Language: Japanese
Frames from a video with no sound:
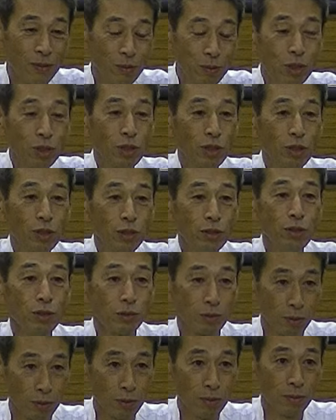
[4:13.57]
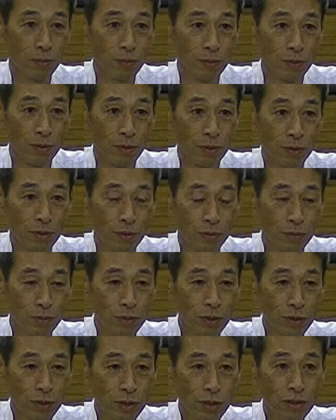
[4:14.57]
植えていいですよ。
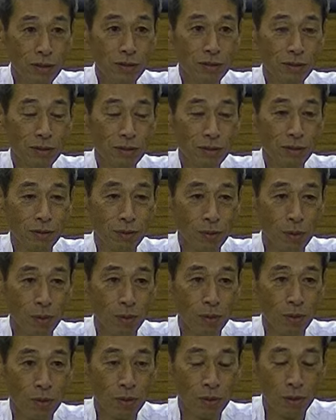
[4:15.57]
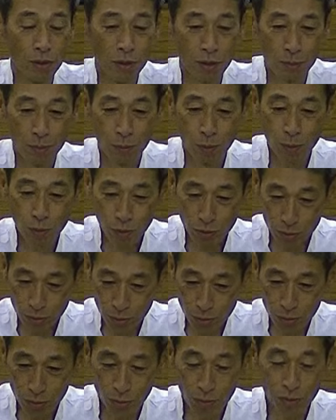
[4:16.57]
植えていいんですけど、ものす
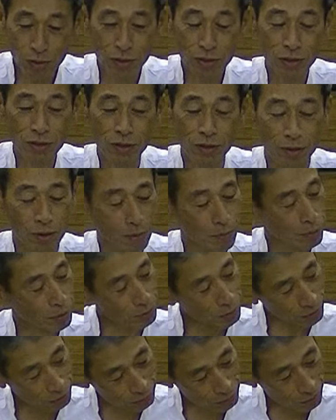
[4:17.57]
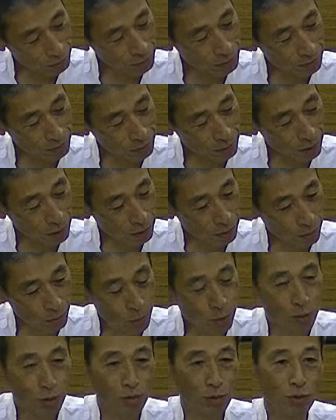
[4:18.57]
ごく美味しい、あ、ものすごく、ま
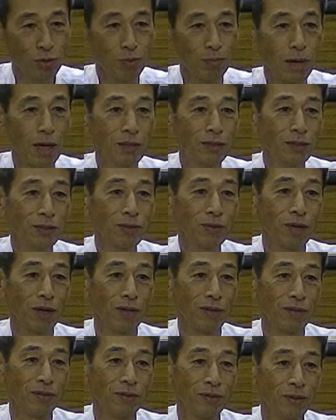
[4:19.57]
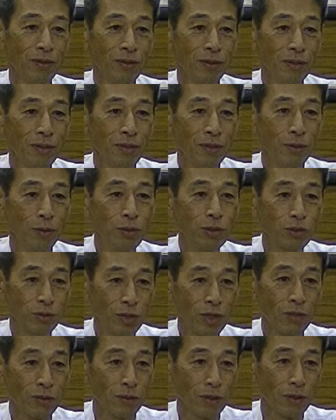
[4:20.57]
あ、ものすごくまずいのがあるんですよ。美味し
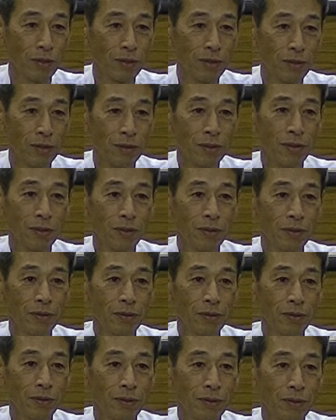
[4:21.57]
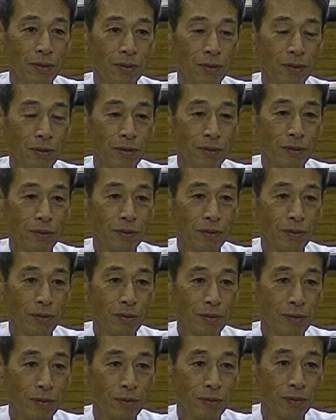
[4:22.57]
くないのが。あ、あ
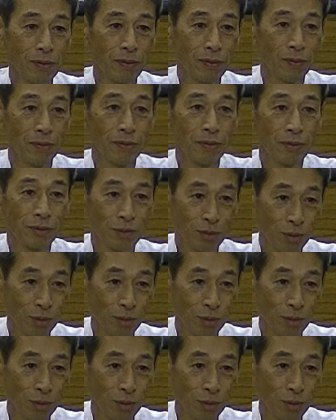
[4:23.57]
の同じも